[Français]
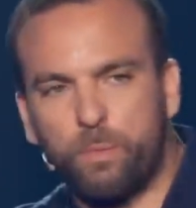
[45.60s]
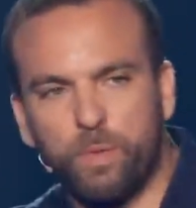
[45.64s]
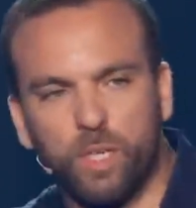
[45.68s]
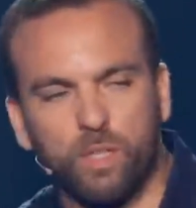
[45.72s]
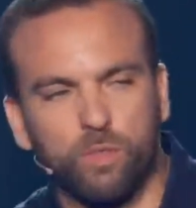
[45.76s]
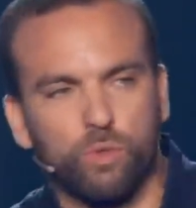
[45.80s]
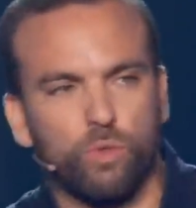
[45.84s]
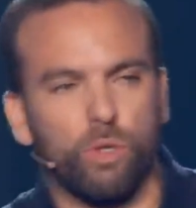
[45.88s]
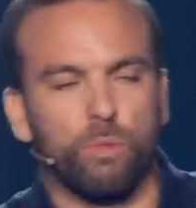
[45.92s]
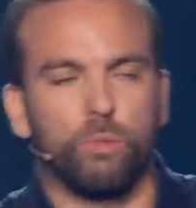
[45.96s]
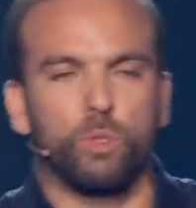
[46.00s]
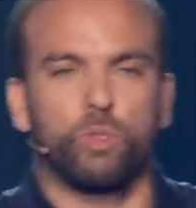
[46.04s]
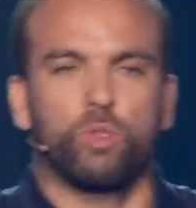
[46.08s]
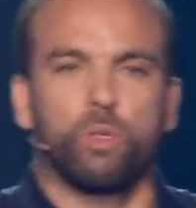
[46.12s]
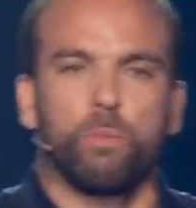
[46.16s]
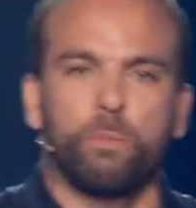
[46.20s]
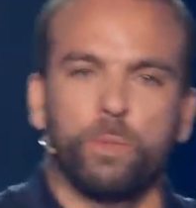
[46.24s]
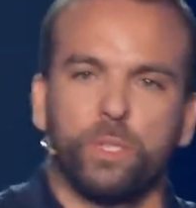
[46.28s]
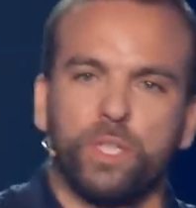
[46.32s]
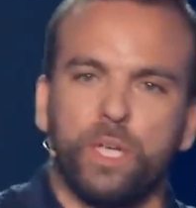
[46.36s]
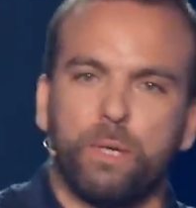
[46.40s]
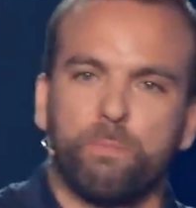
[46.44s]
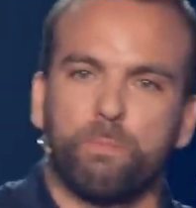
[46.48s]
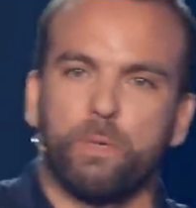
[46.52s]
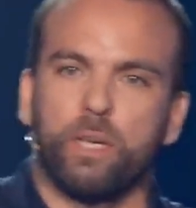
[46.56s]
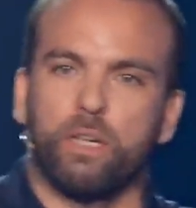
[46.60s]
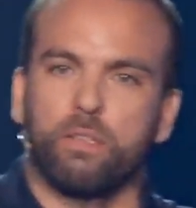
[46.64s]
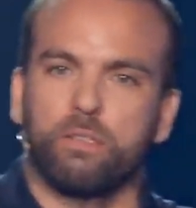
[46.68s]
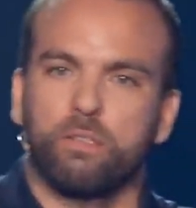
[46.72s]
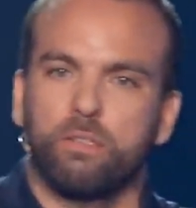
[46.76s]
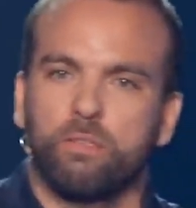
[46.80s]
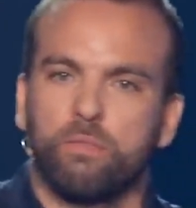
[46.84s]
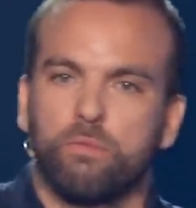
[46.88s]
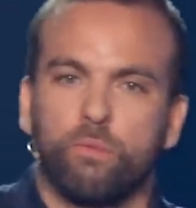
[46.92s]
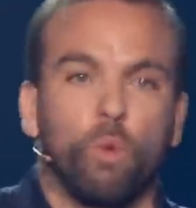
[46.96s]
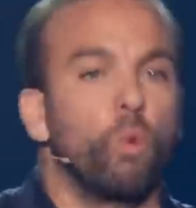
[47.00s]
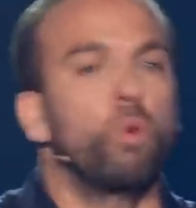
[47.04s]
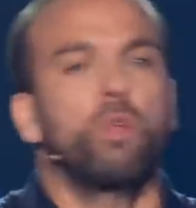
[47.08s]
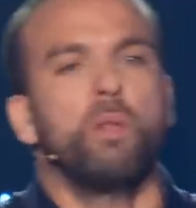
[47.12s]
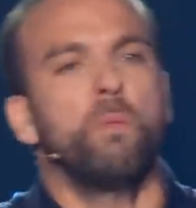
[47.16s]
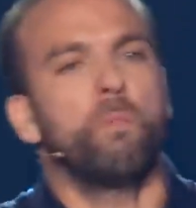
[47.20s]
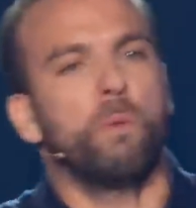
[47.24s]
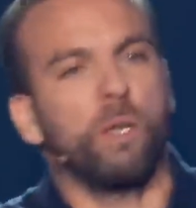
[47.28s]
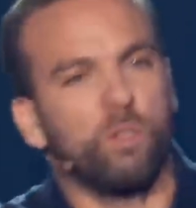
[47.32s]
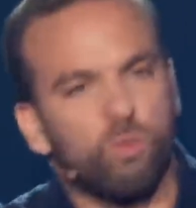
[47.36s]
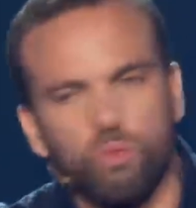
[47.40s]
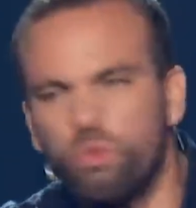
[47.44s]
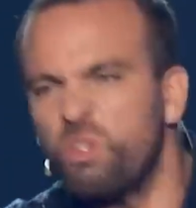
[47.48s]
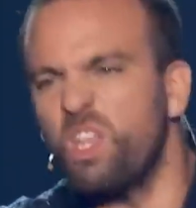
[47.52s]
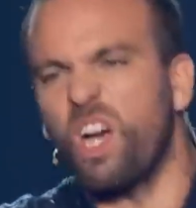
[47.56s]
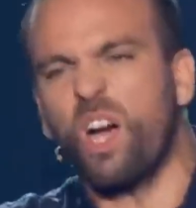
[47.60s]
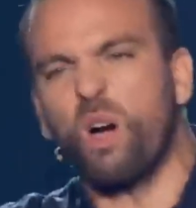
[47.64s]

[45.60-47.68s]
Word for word: et bien sûr Monsieur Bonaparte. Donc il passe du